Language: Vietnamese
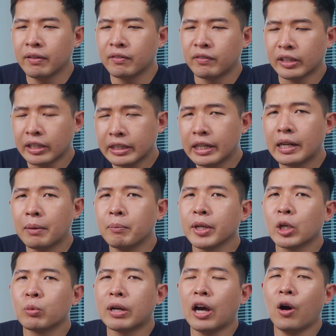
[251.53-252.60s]
Và tất nhiên là
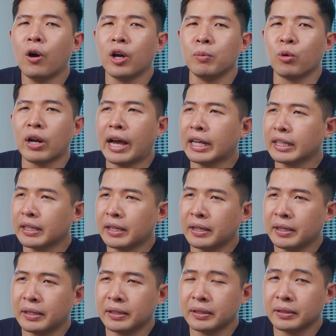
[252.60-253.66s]
mình cũng đã hỏi một anh
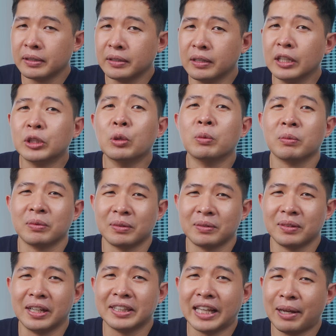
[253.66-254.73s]
người dùng
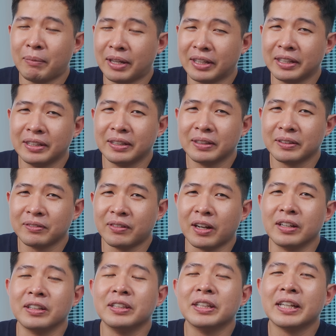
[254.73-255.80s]
để xem anh ấy
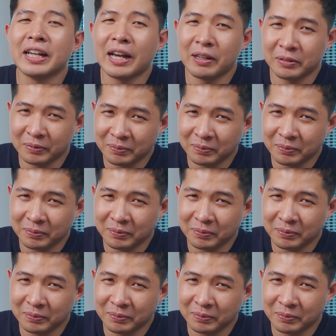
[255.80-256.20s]
phản ứng như thế nào.